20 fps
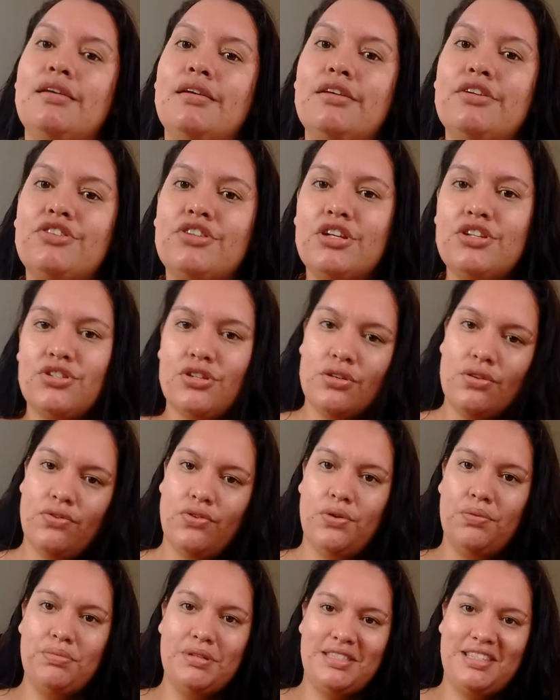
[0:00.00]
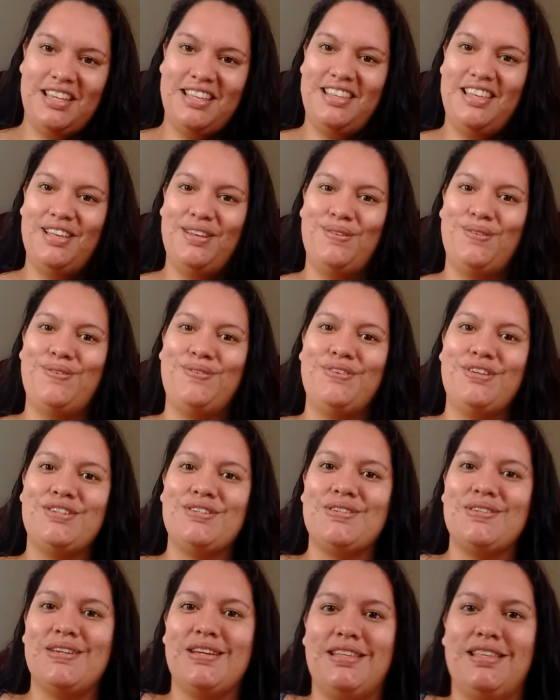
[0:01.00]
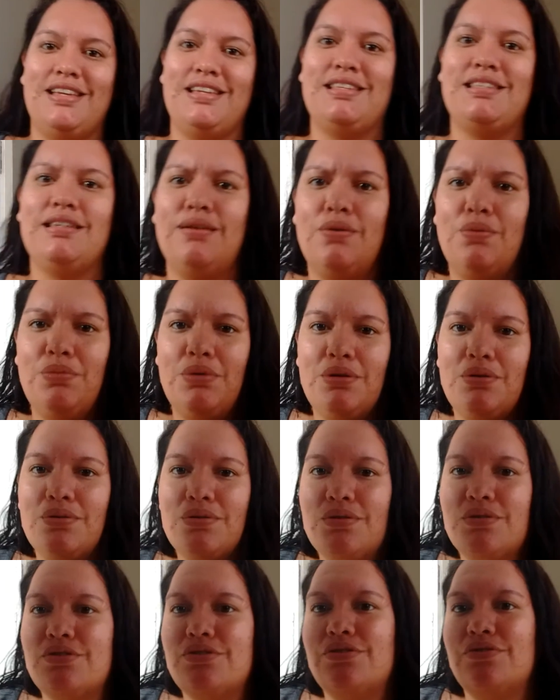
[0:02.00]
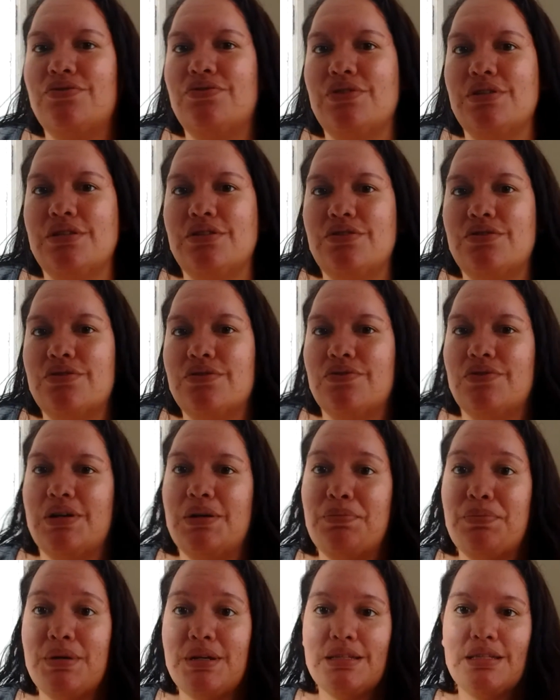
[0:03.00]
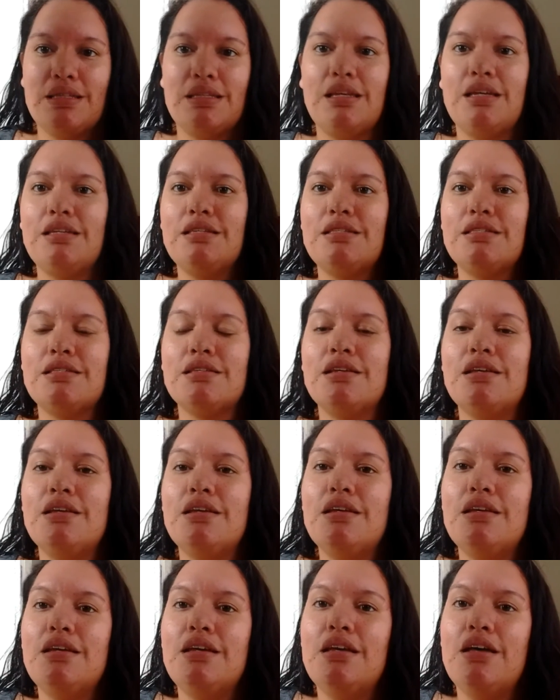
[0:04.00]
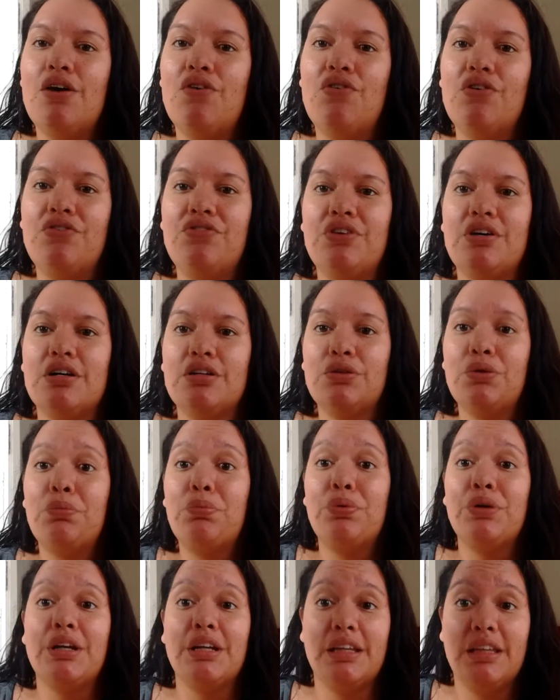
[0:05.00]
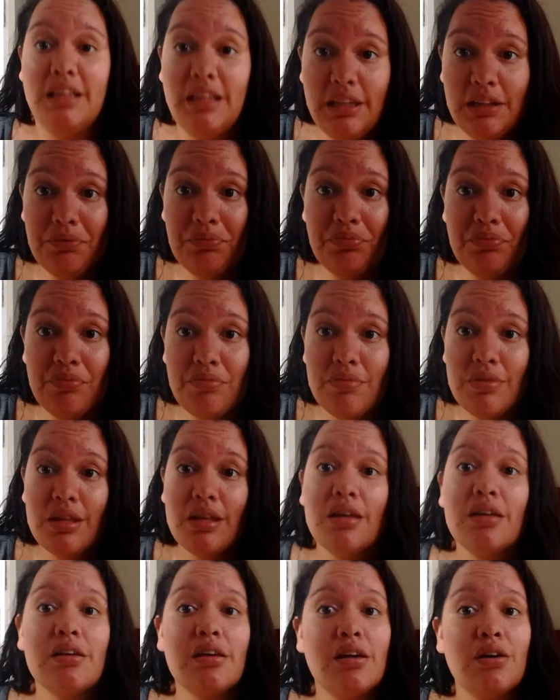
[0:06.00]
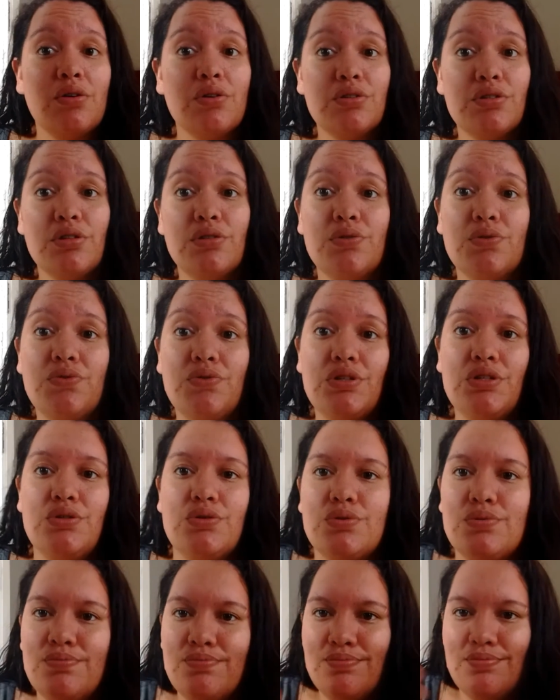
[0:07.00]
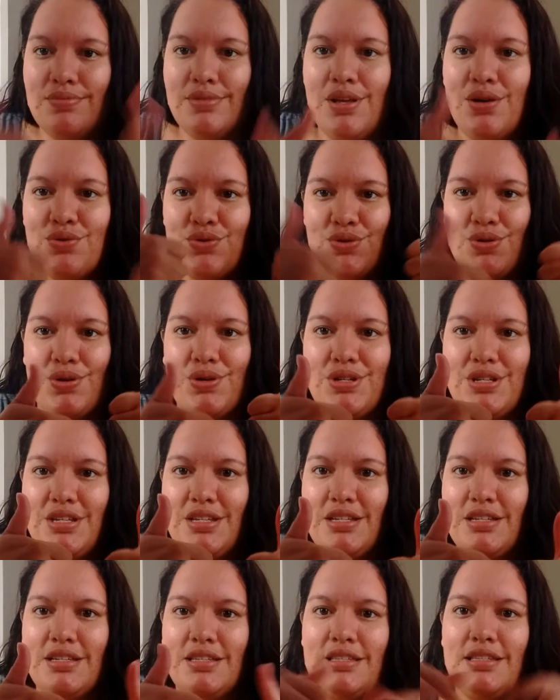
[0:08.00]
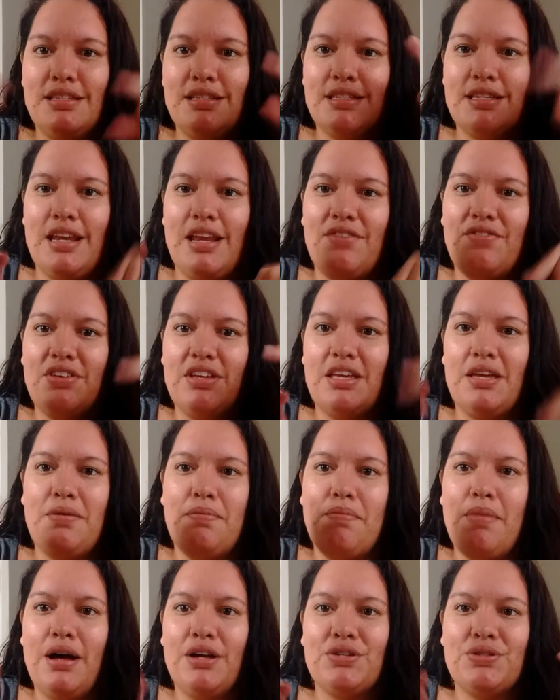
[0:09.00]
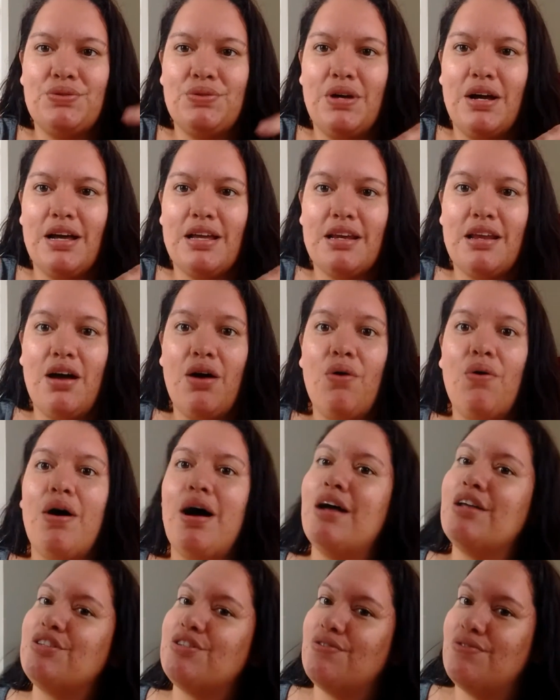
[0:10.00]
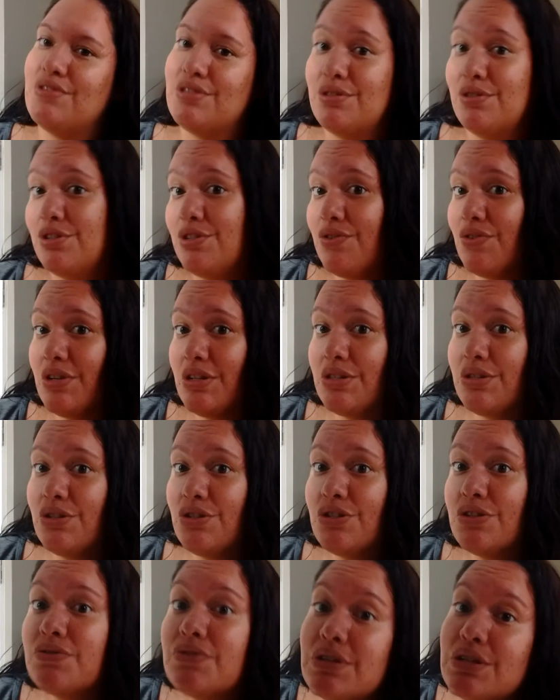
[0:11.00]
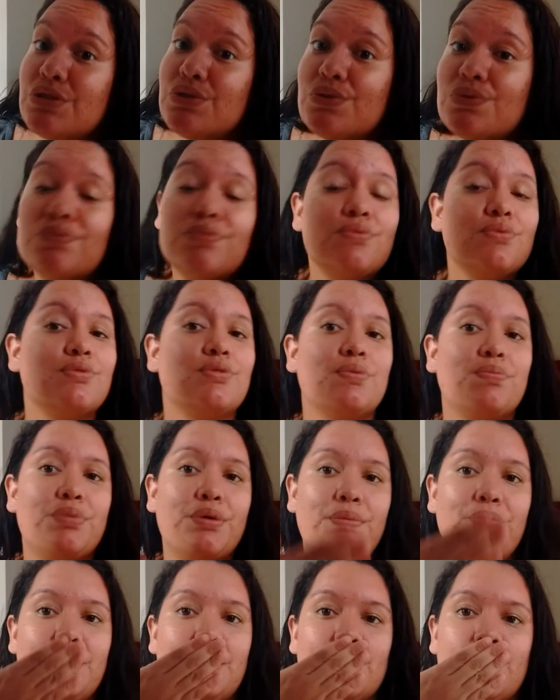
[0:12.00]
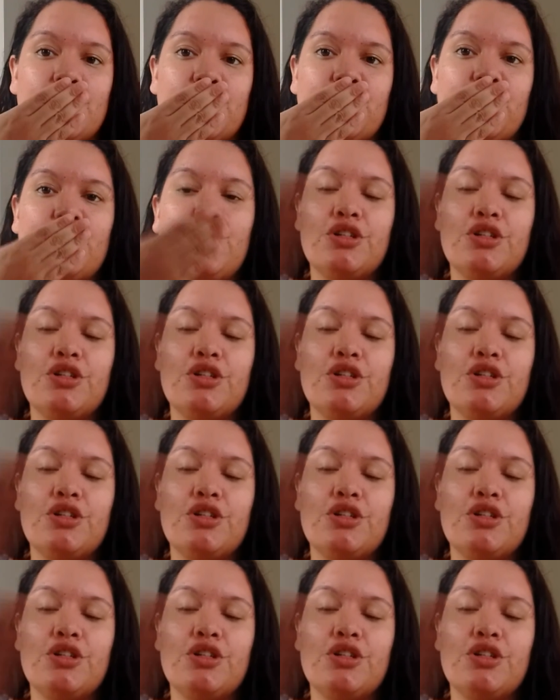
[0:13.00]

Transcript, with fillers: E, gente, eu não vou me estender no vídeo, já tem 5 minutos de vídeo, vai pra 6. Eu vou ficando por aqui. Quem gostou do vídeo, dá um joinha, se inscreve aqui embaixo no canal, ativa as notificações de vídeo. Um super beijo